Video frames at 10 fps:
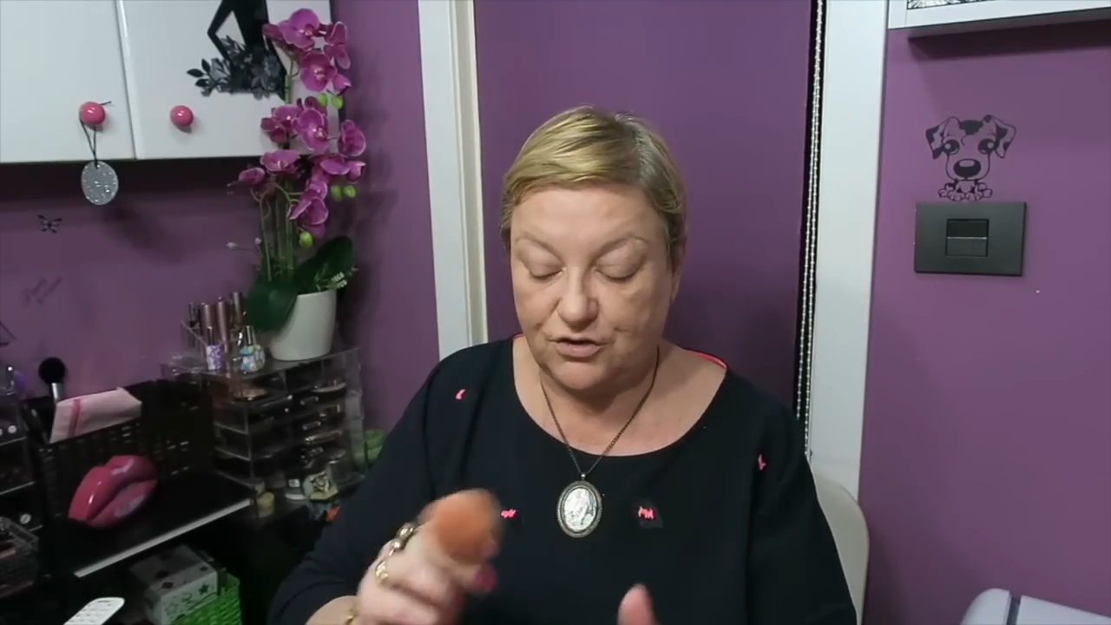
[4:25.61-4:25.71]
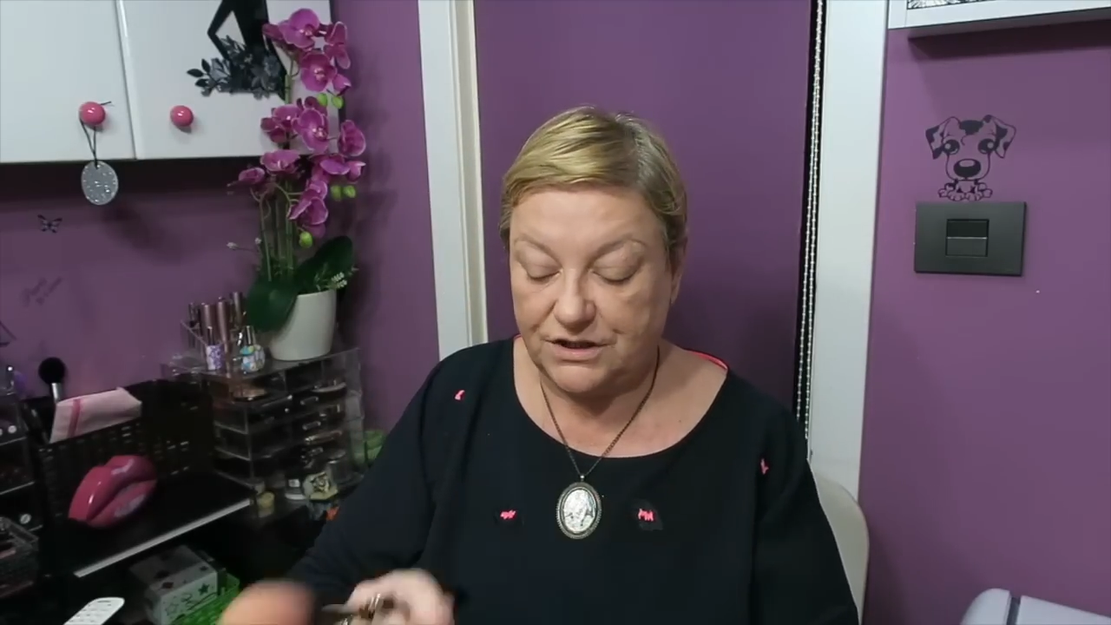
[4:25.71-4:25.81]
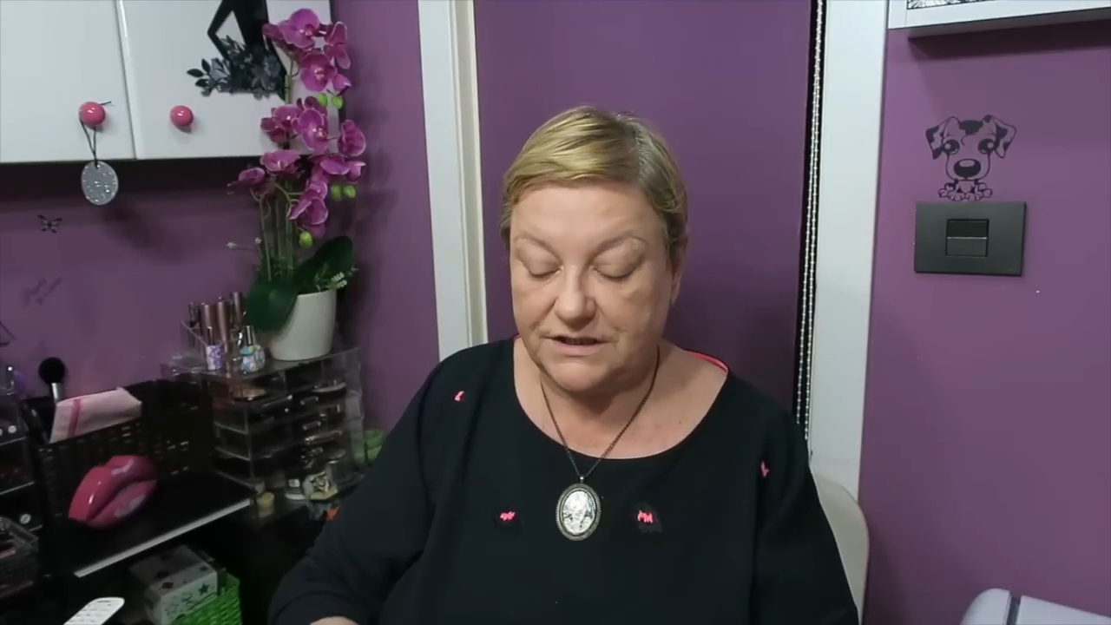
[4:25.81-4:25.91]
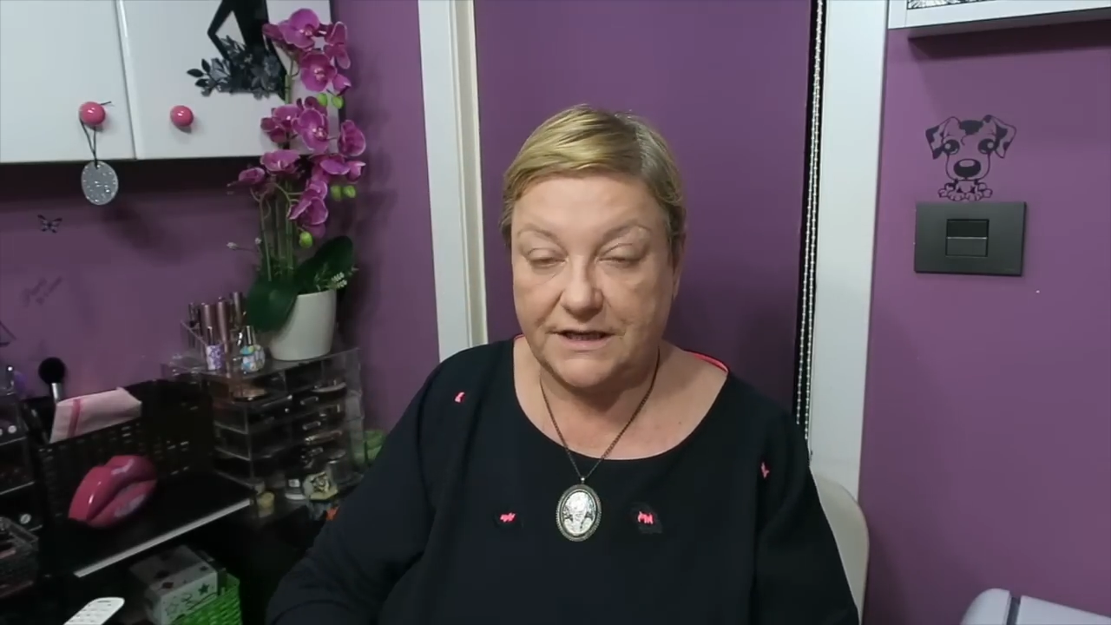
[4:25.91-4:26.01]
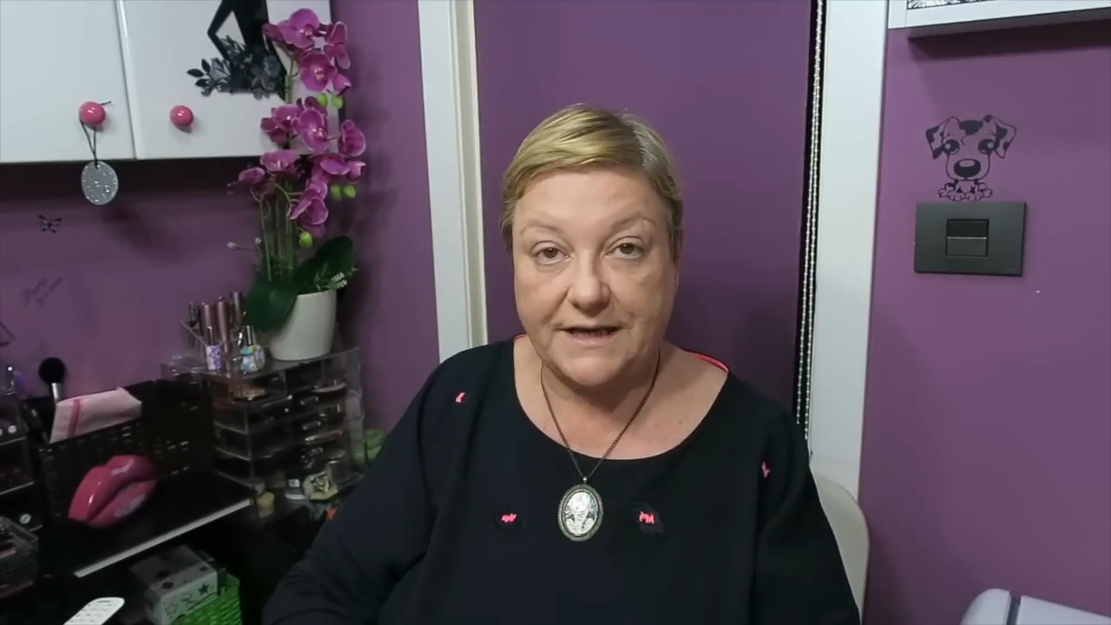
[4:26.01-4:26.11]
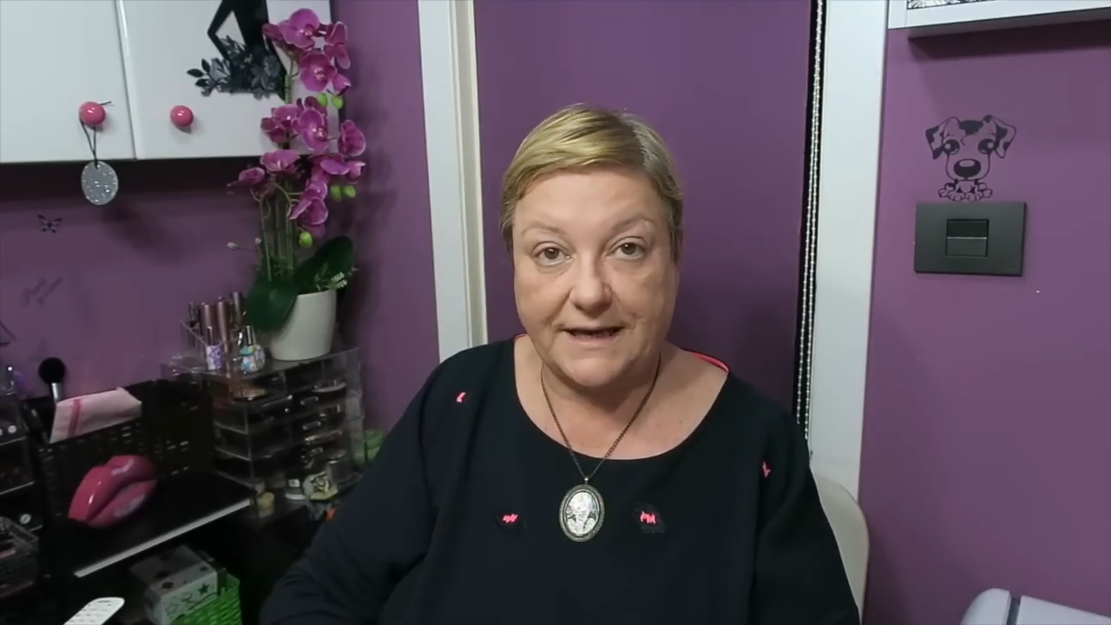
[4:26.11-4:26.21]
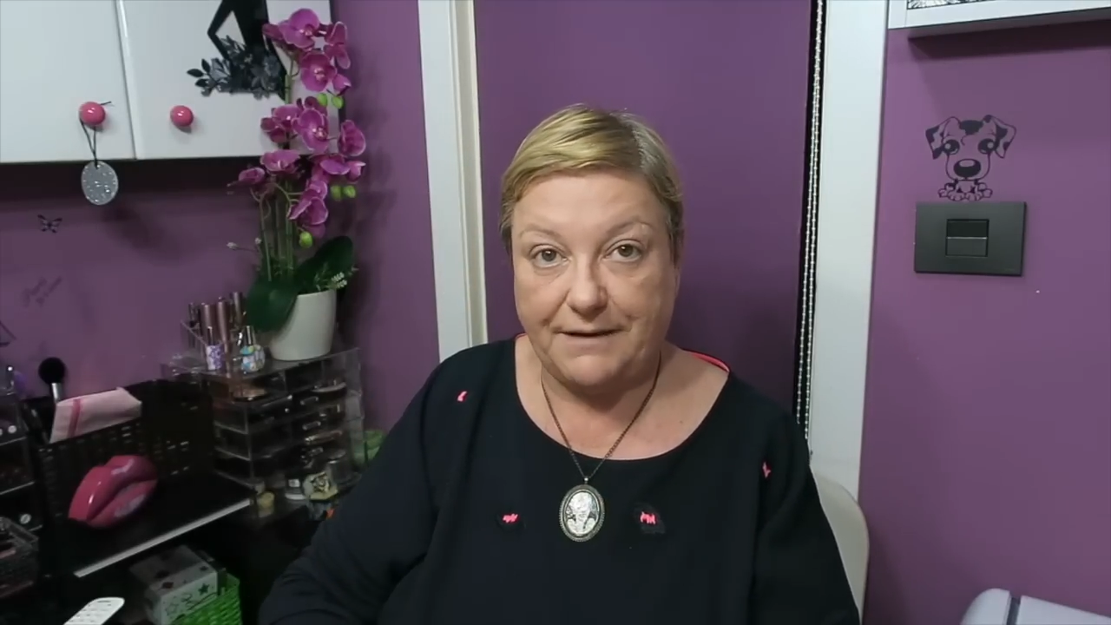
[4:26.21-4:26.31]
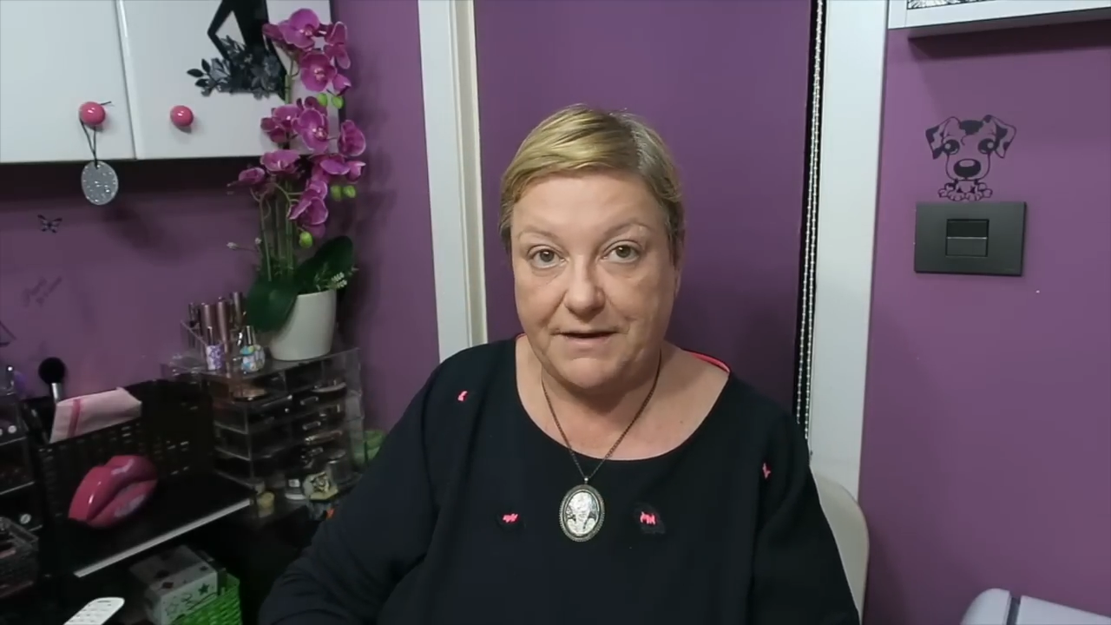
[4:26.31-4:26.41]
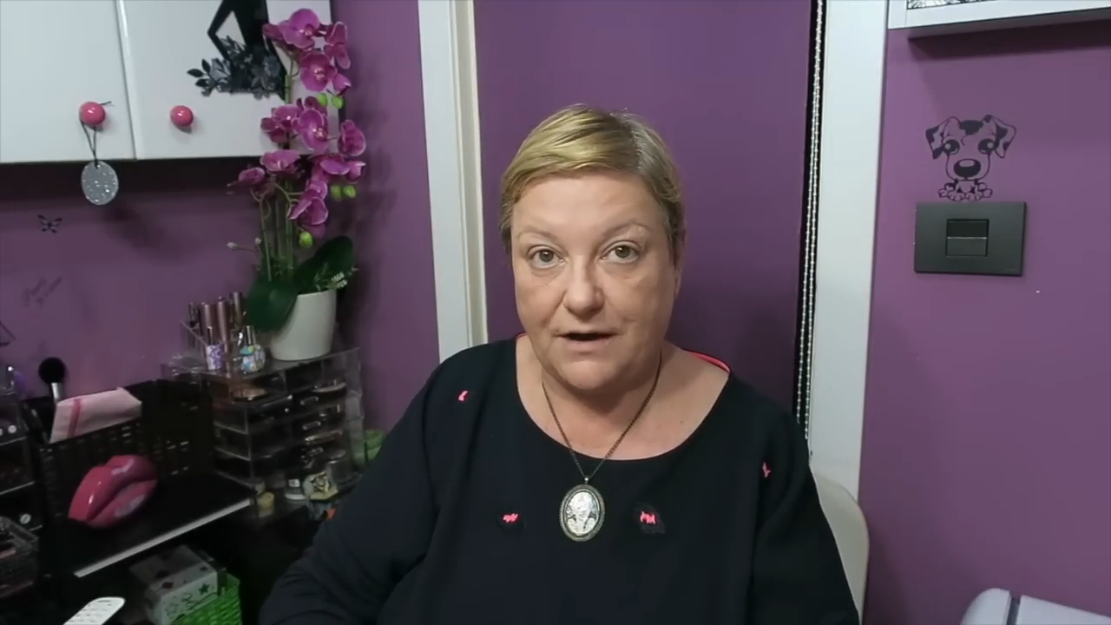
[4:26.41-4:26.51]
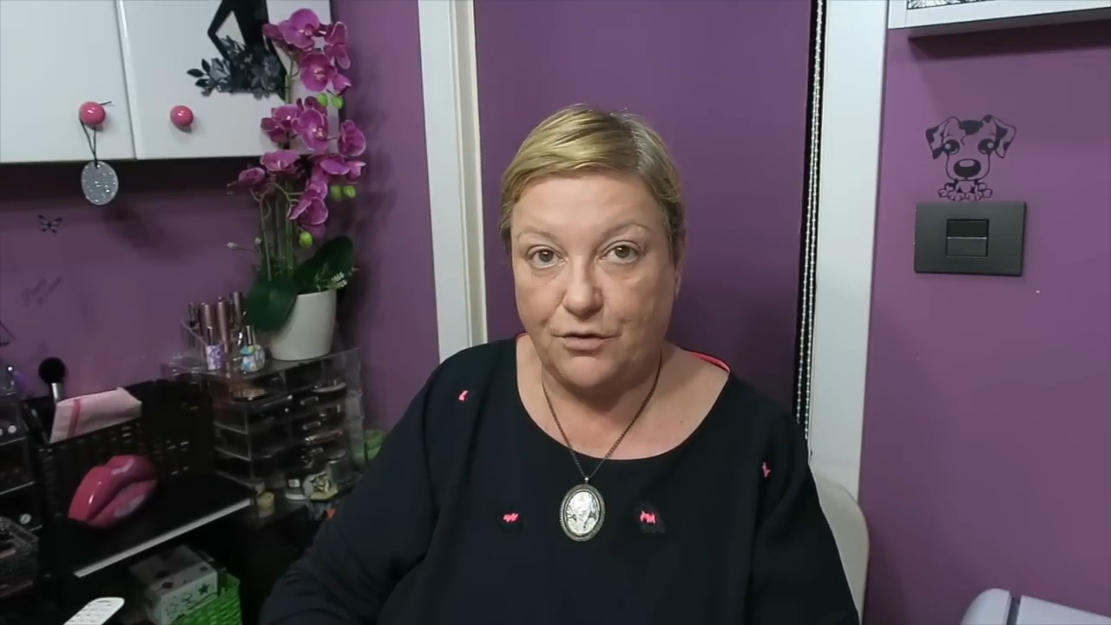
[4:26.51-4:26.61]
os enseñé que había